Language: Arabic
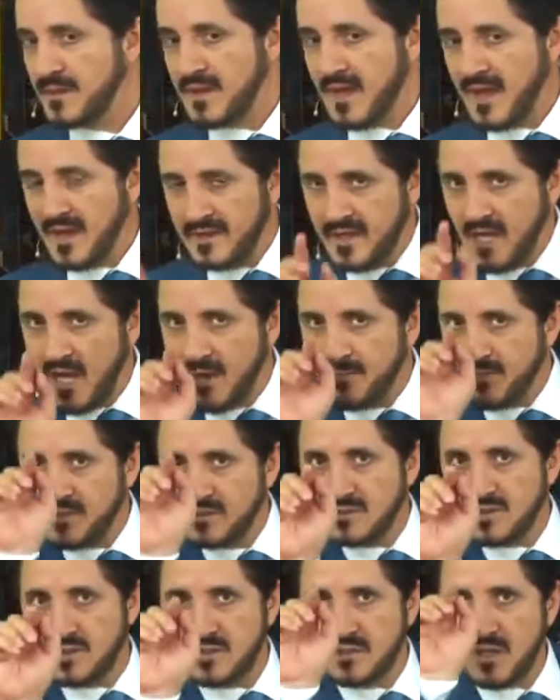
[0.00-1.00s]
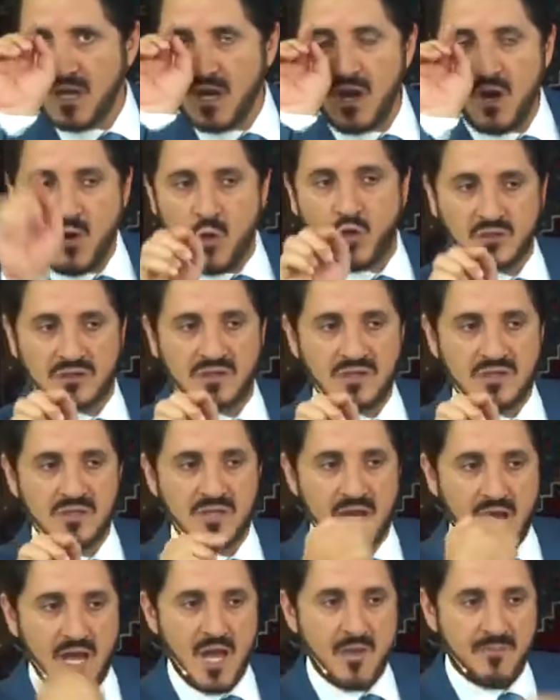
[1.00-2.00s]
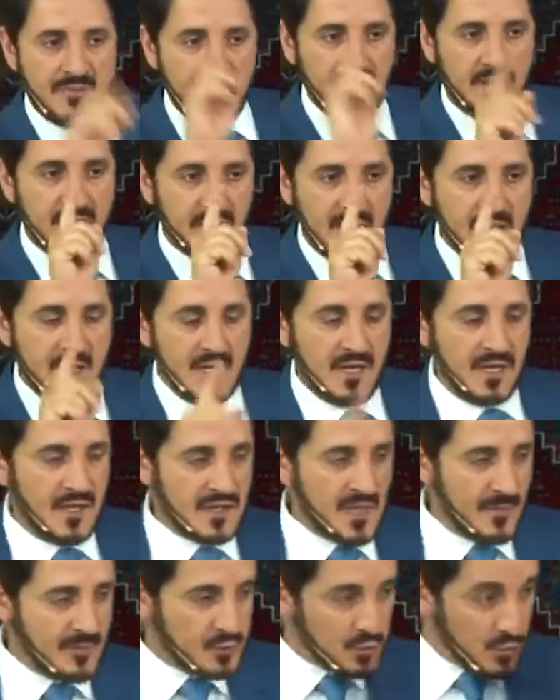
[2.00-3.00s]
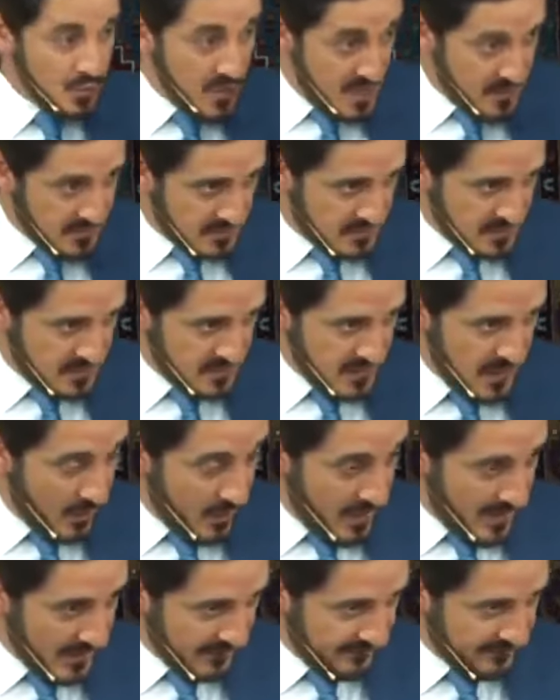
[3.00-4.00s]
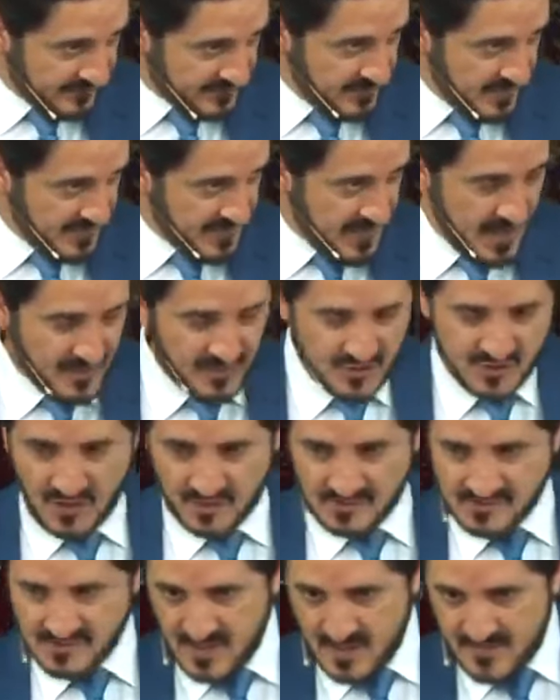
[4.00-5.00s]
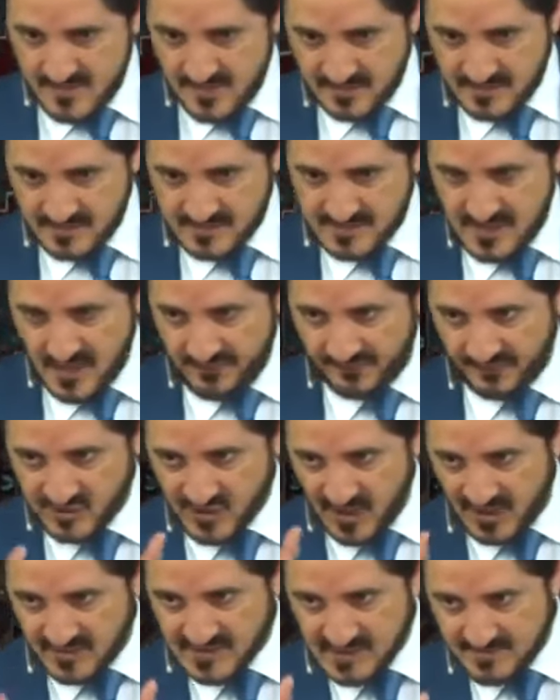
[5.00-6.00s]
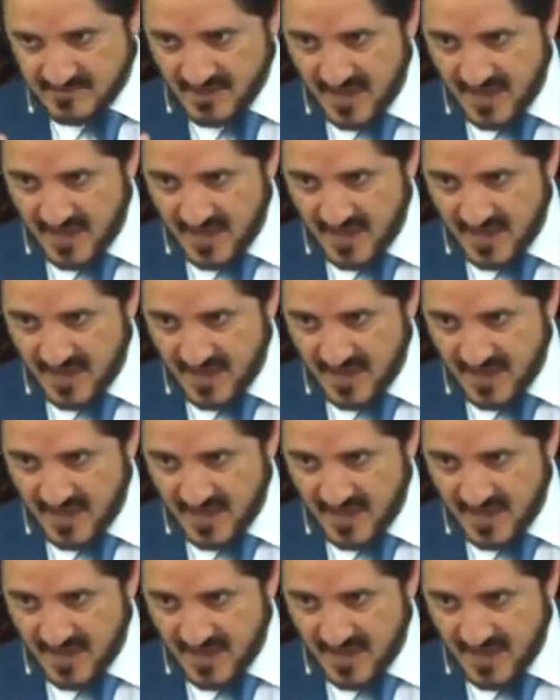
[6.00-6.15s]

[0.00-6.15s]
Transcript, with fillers: يعني يا بنتي يا أختي يا ابني إذا ابتليت أو عرفت مظاهر الشخصية النرجسية في شخص